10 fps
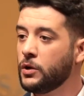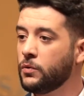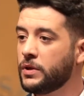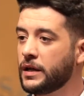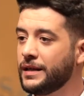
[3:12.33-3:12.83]
y
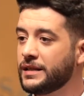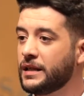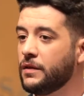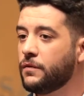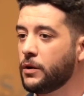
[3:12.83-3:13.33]
un cercanías
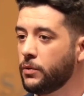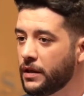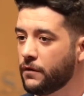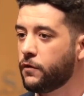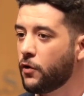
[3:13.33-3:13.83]
que
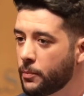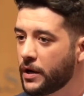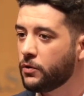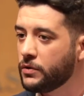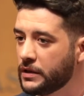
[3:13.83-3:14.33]
defrauda de
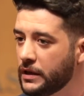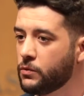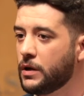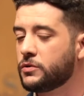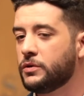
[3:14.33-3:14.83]
forma
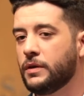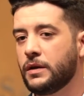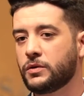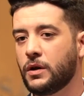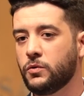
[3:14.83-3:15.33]
continua a los
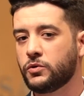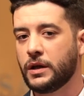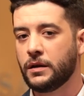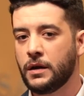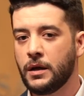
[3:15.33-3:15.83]
ciudadanos que lo
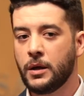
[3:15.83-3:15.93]
usan.